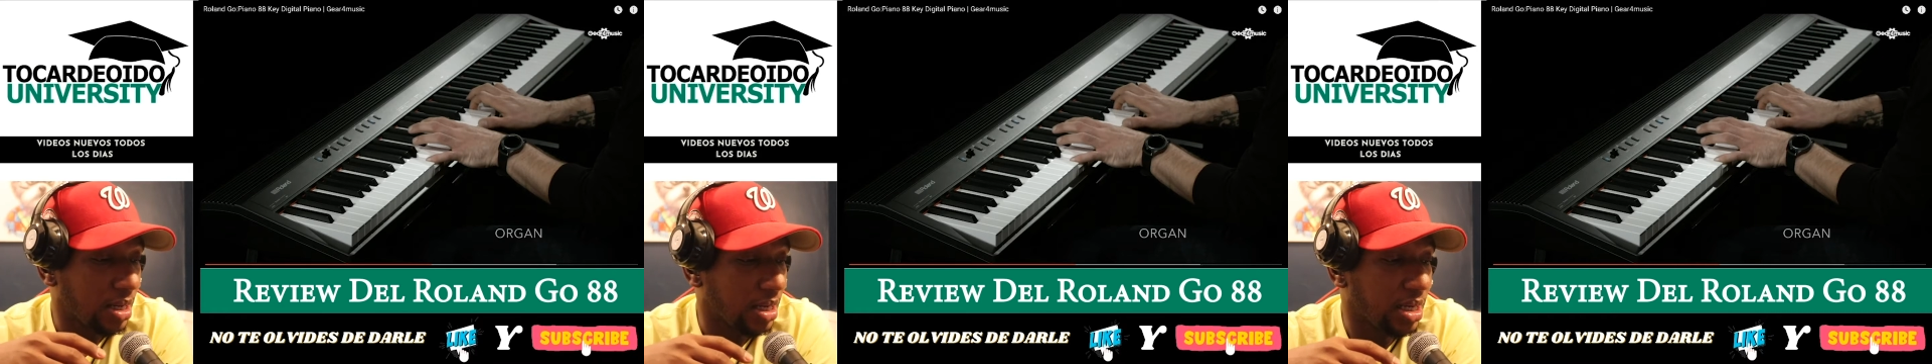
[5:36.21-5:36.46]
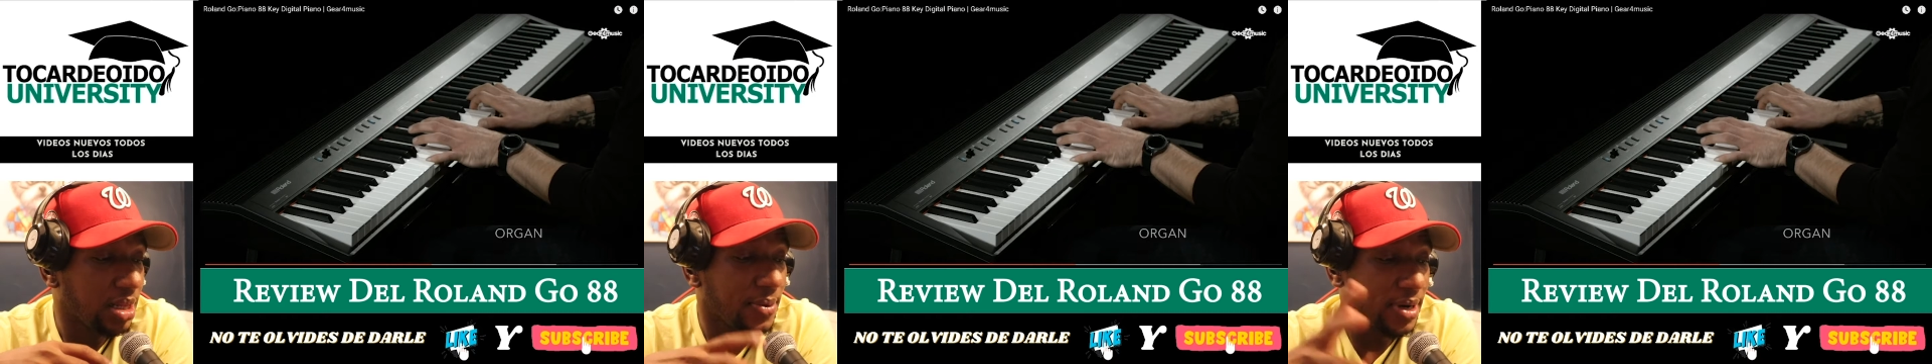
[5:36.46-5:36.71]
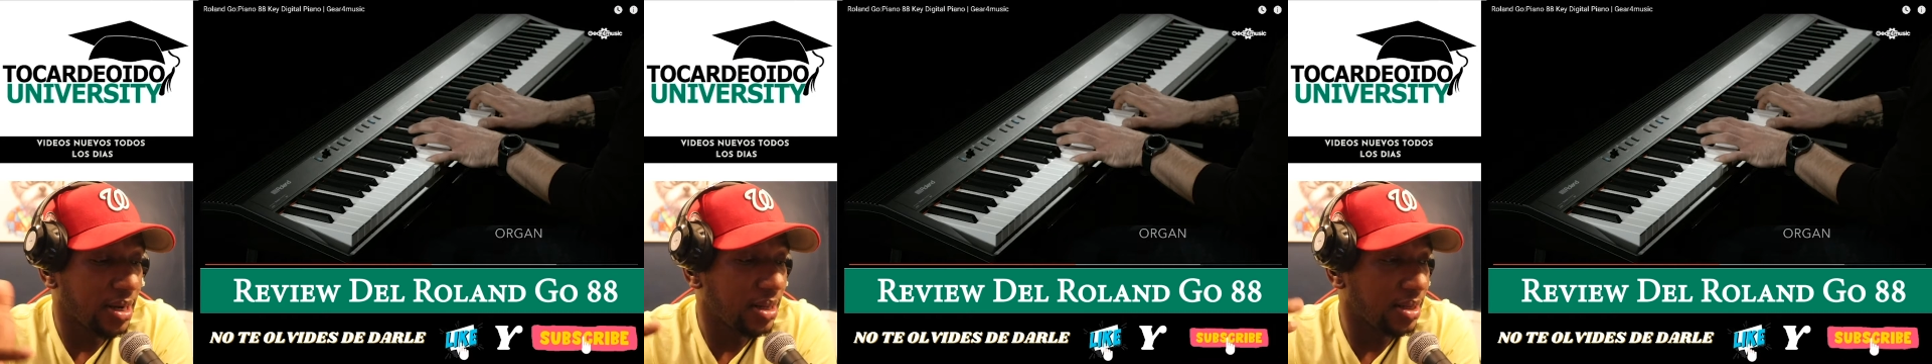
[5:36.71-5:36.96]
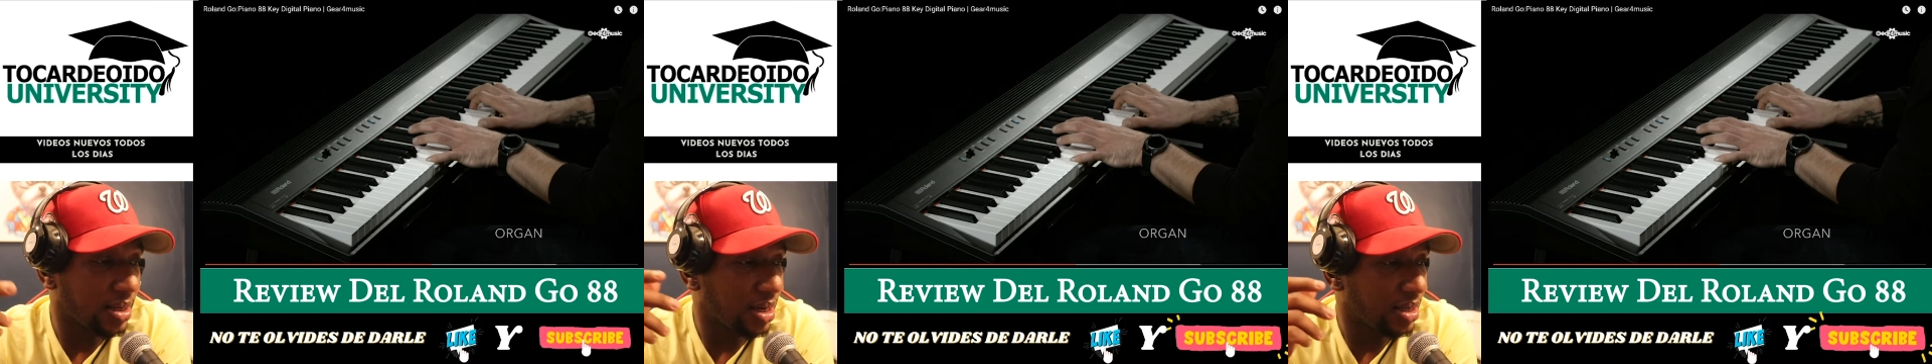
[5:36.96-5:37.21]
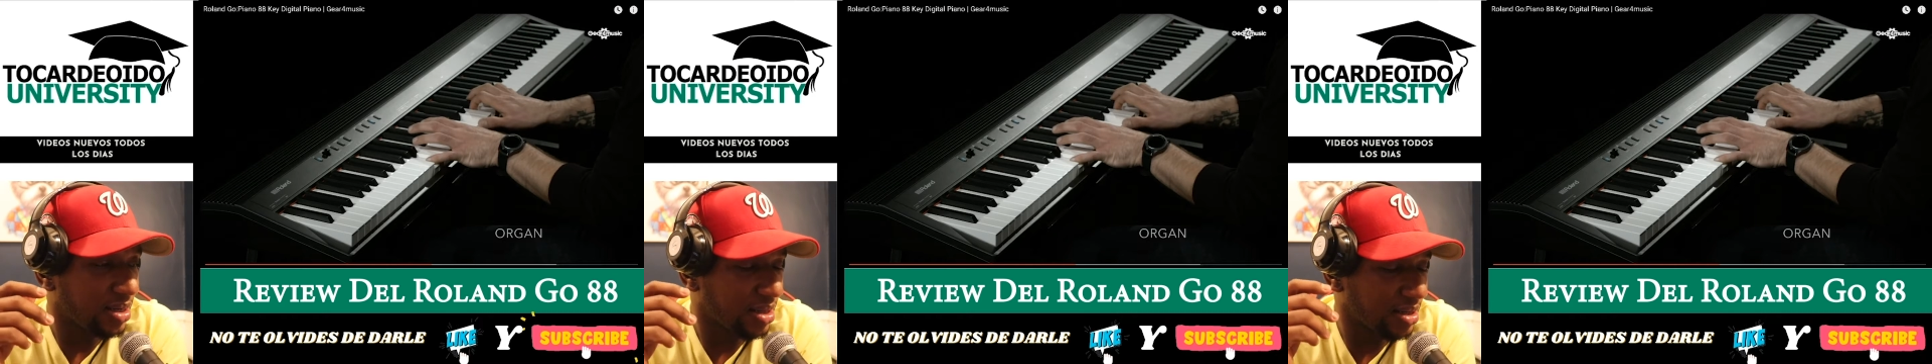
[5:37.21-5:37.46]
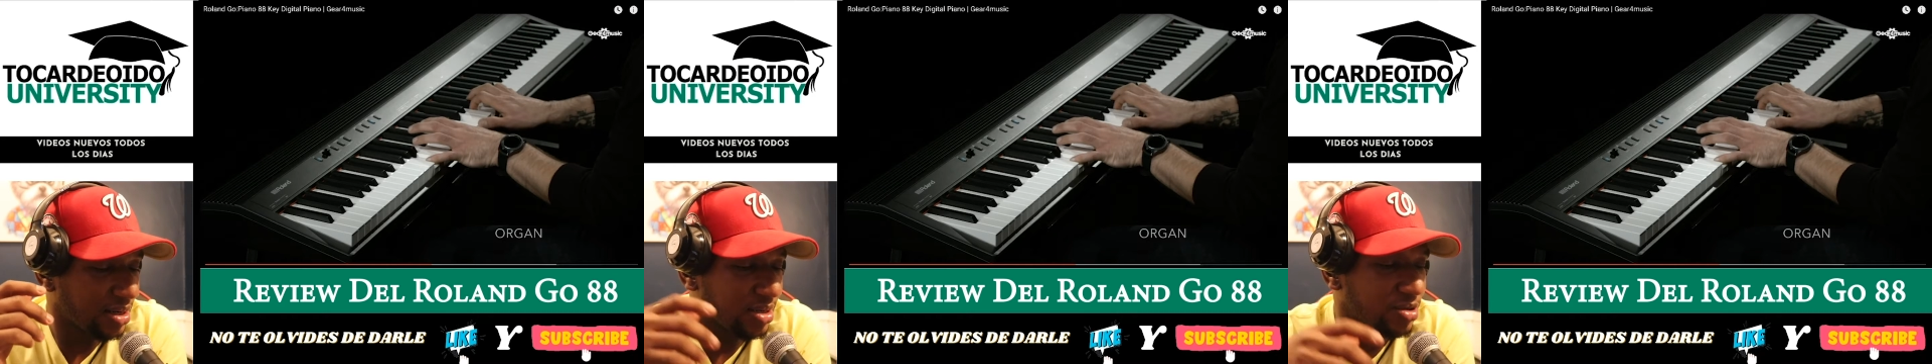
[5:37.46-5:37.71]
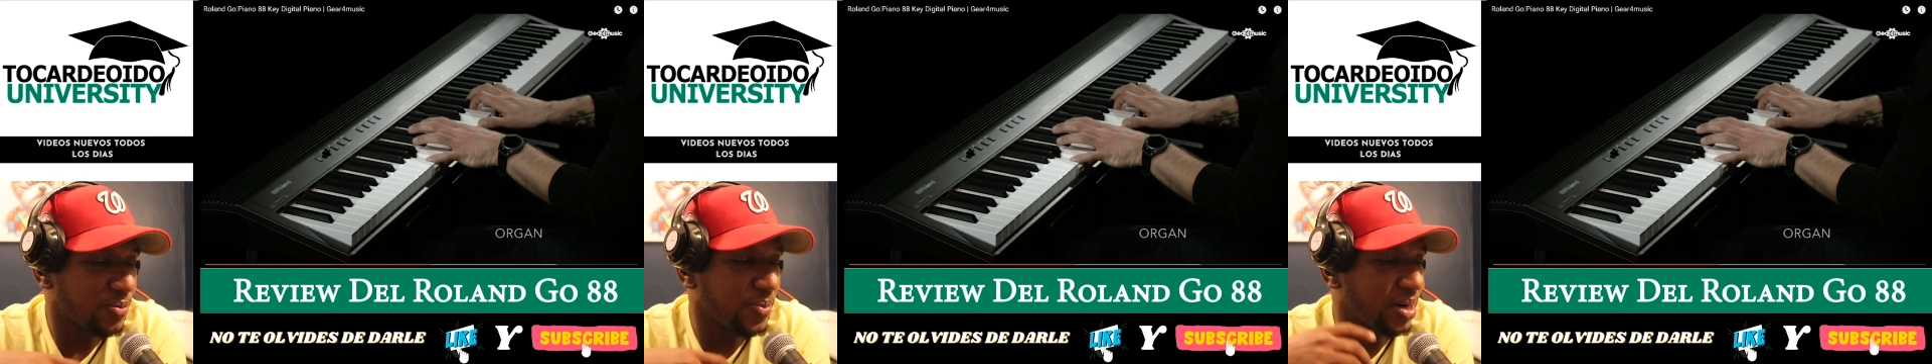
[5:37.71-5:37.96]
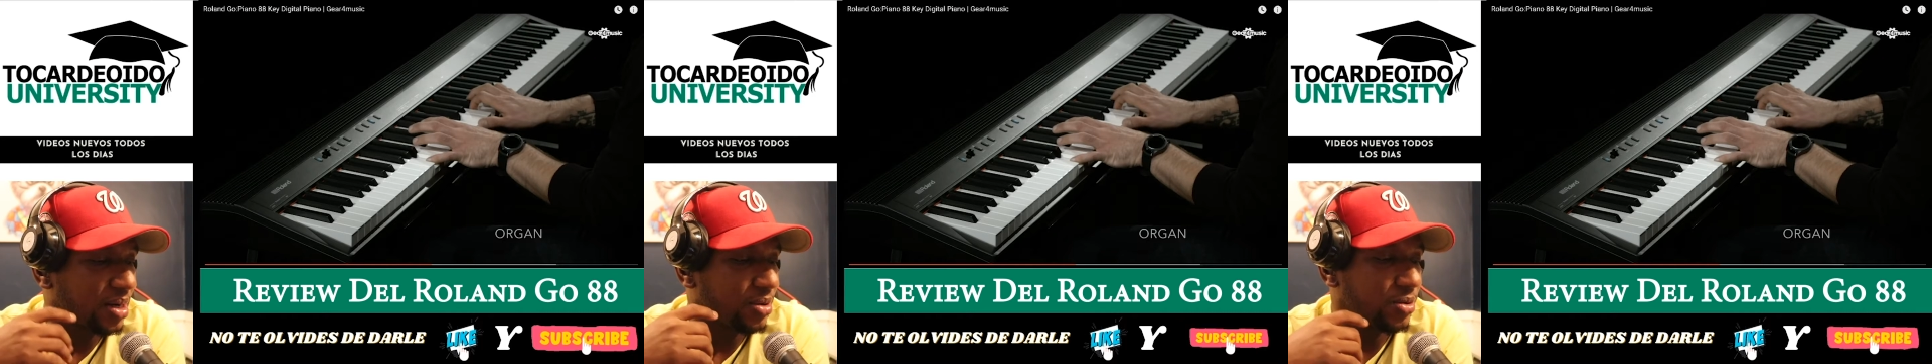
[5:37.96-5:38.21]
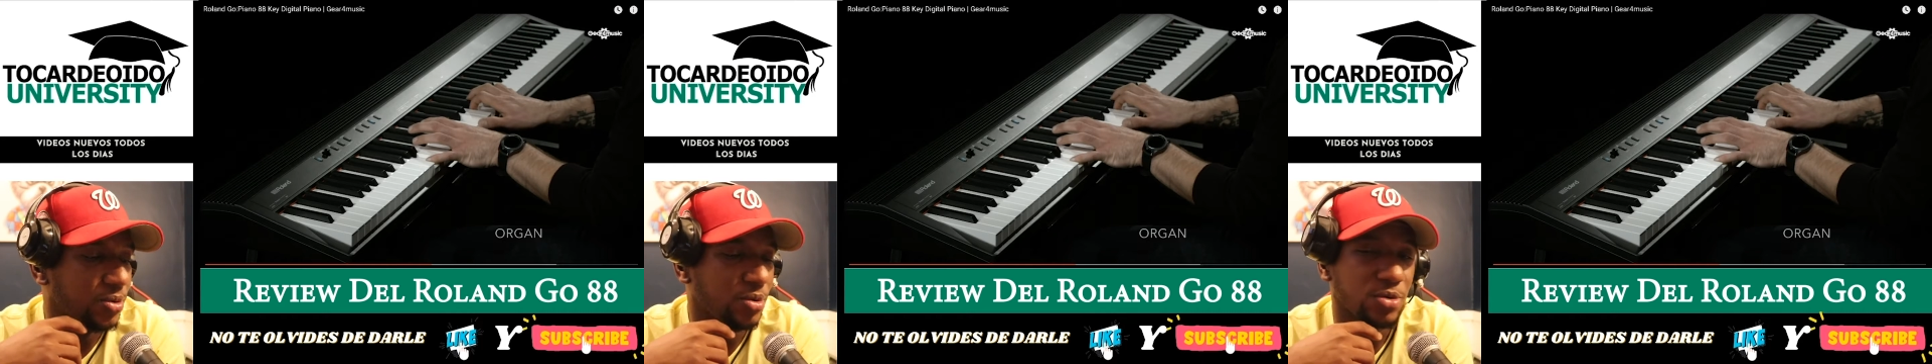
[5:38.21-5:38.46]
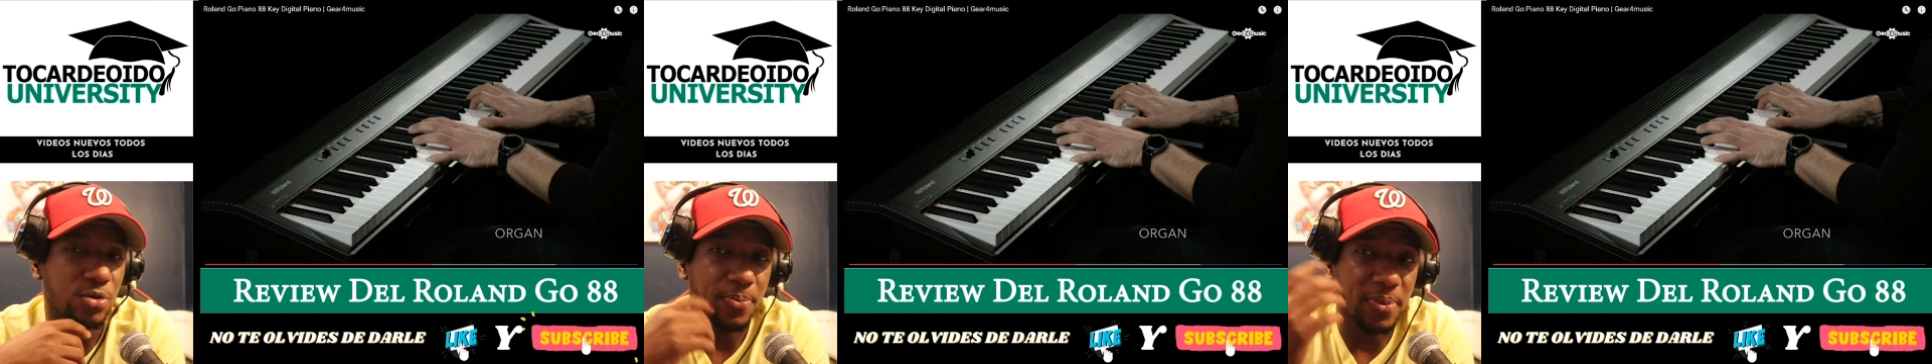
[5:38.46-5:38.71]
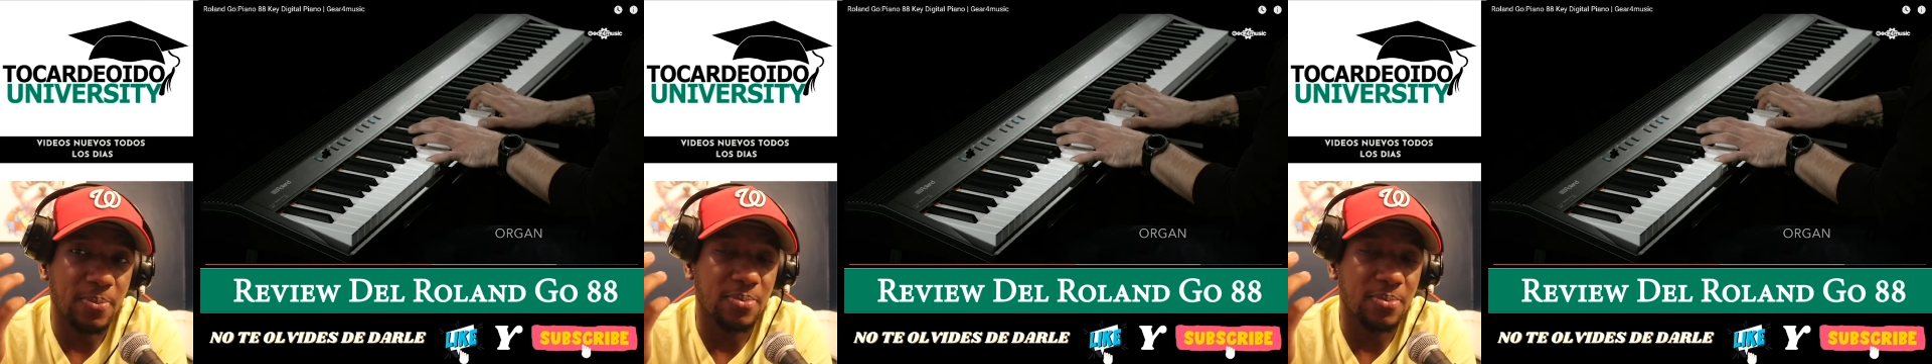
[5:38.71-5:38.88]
Y deberían de añadir eso para que nosotros